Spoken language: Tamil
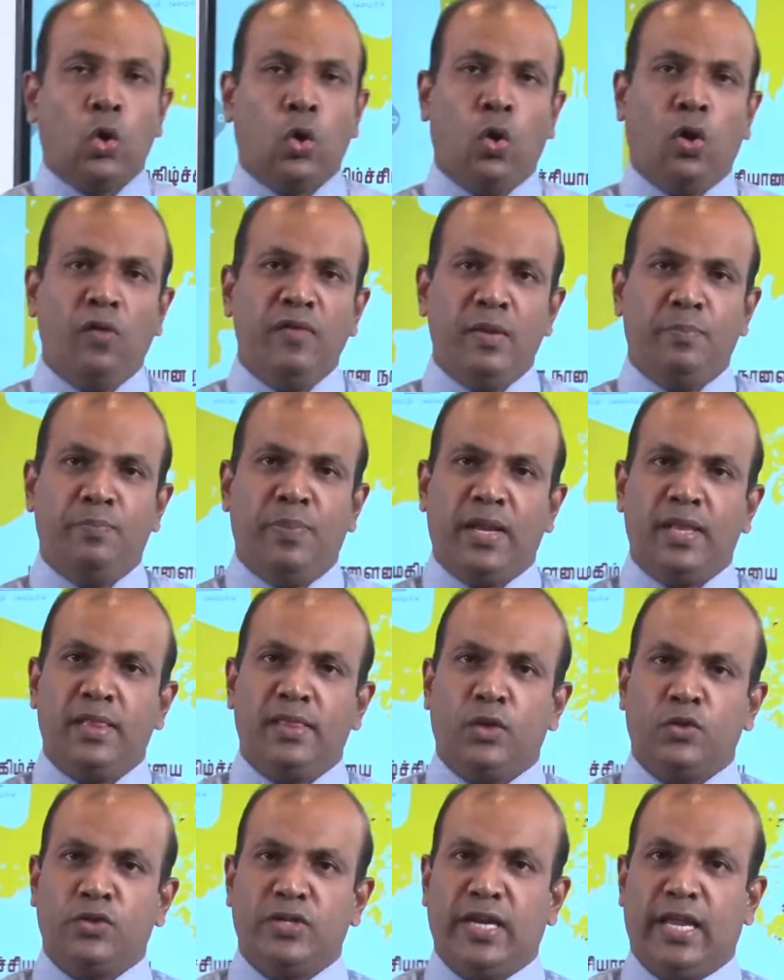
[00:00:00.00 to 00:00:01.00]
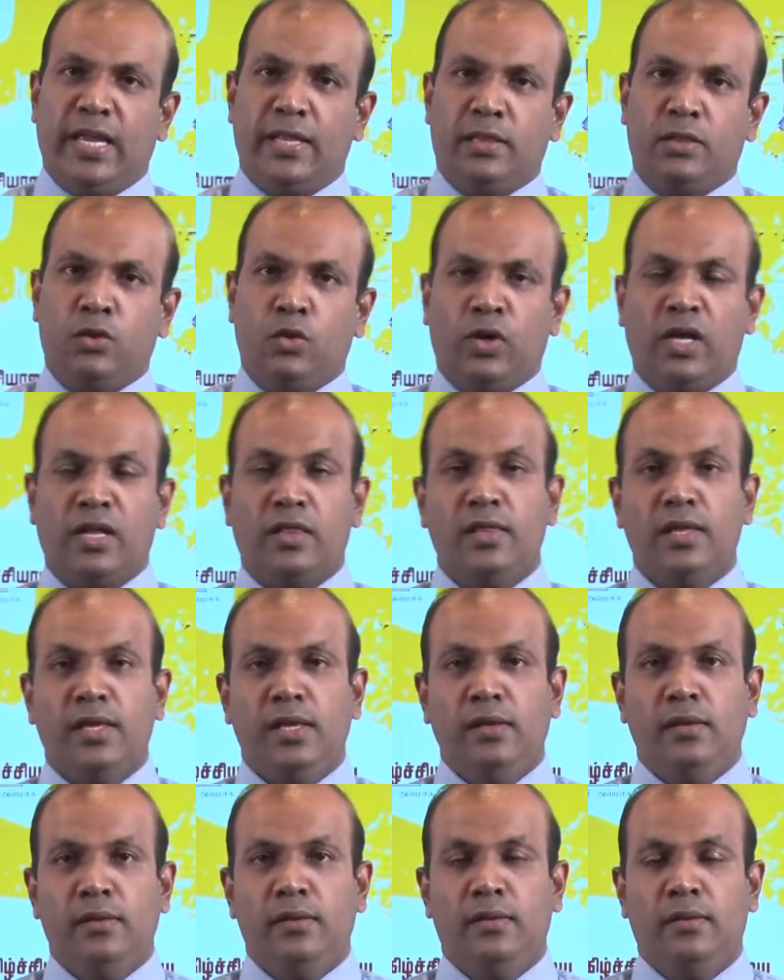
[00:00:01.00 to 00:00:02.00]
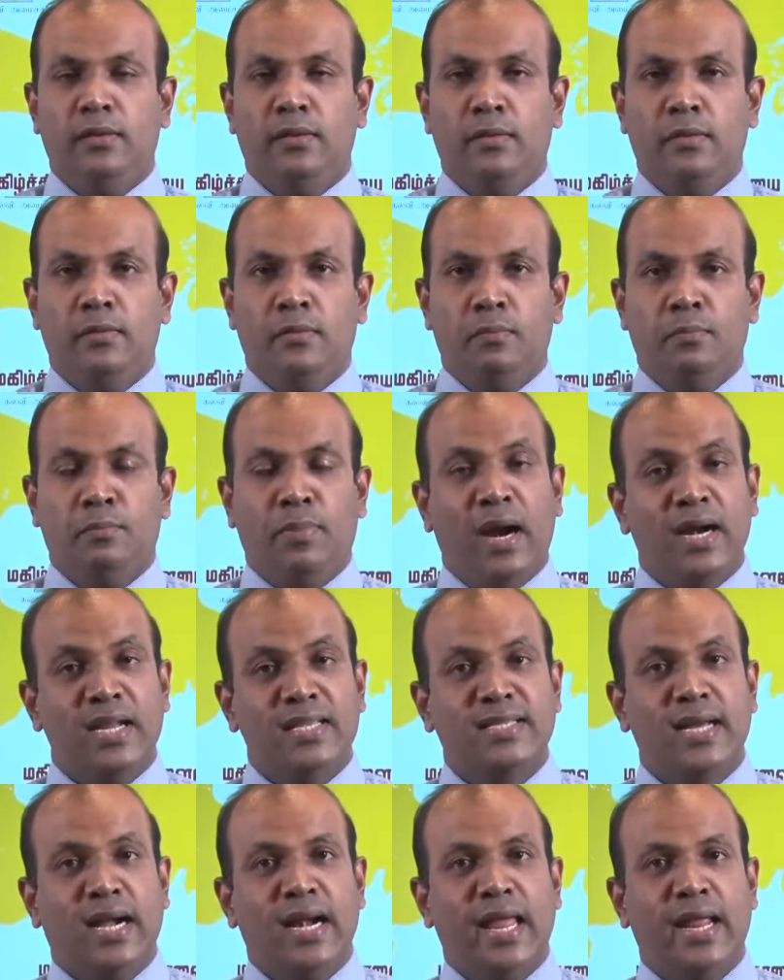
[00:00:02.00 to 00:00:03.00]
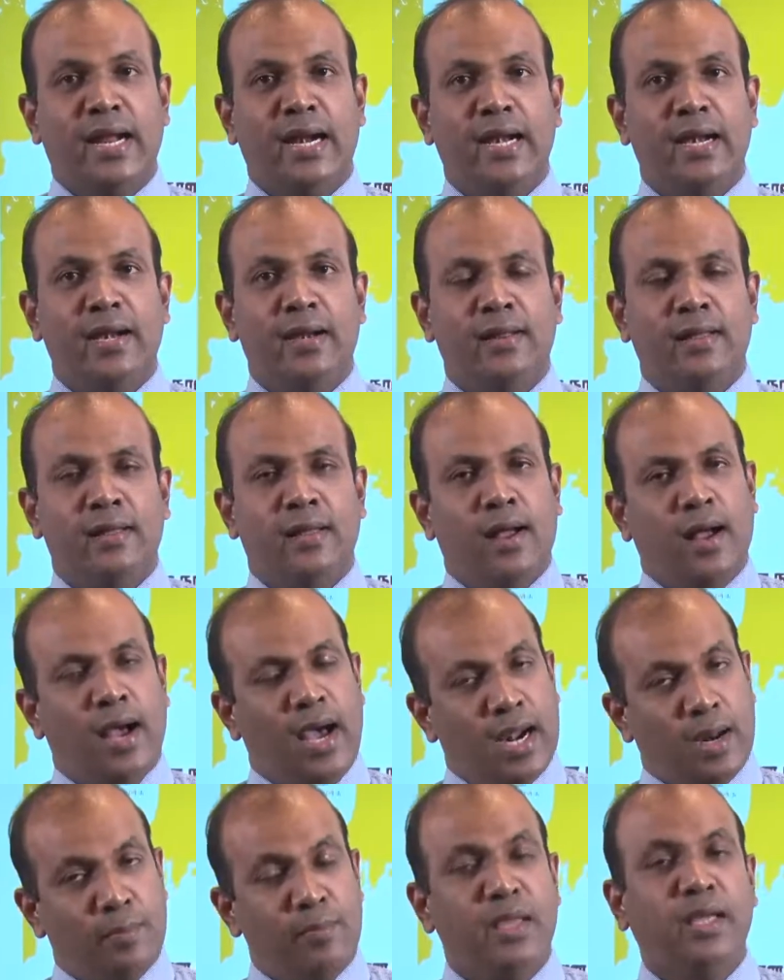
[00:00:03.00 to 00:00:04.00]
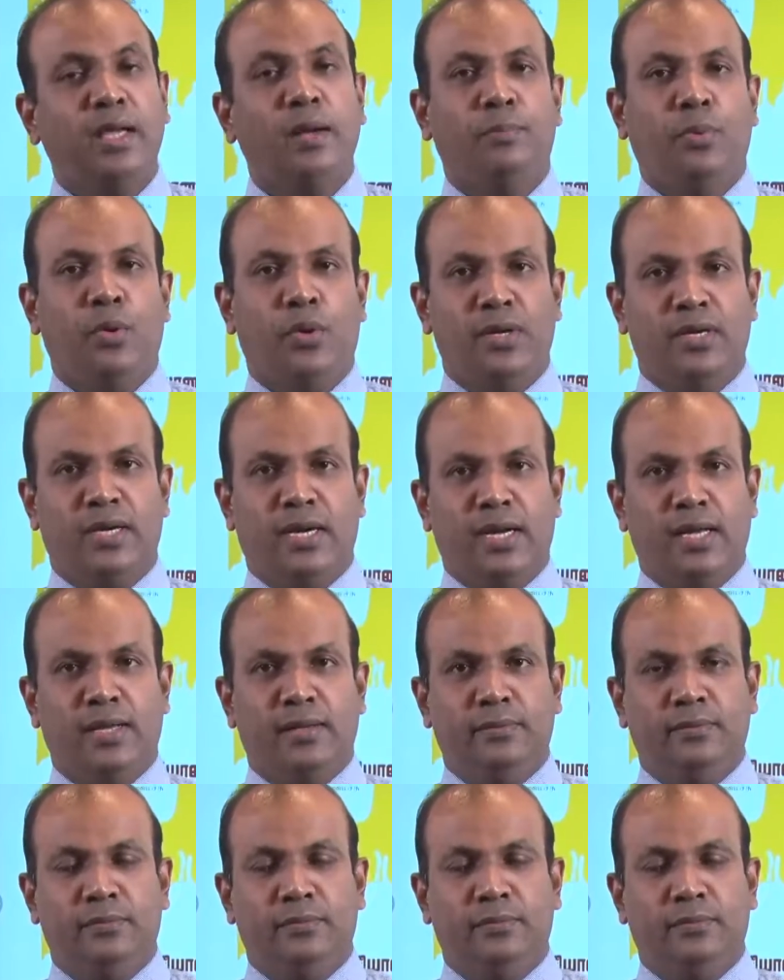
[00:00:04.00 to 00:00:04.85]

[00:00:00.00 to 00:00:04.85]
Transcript: கோவிட் பெருந்தொற்றினை தொடர்ந்து பாடசாலைகள் ஆரம்பிக்கப் போகின்றன